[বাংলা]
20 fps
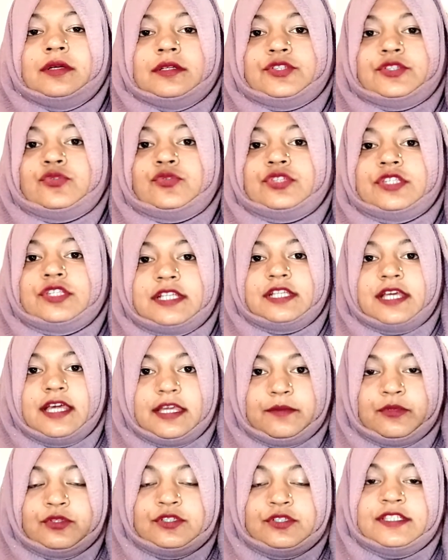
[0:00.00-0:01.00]
স্রষ্টা
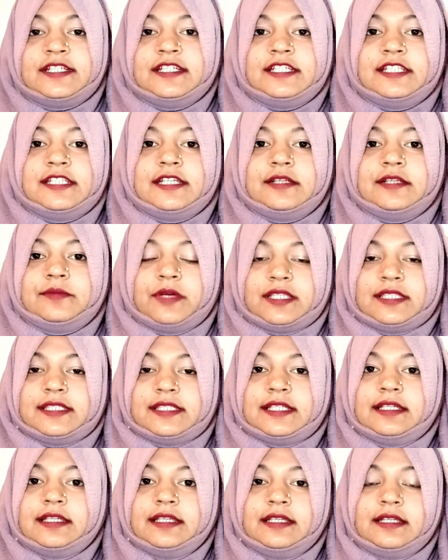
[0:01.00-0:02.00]
এবং সৃষ্টির
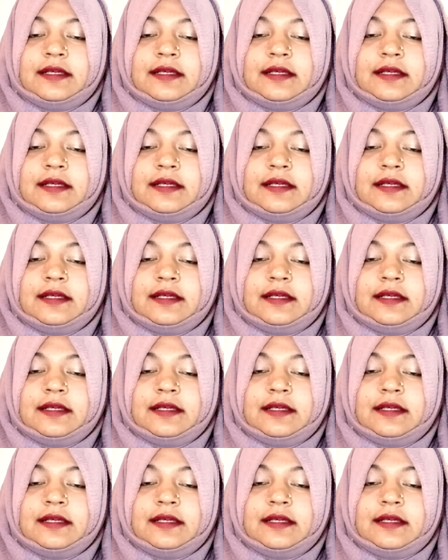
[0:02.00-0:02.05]
মাঝে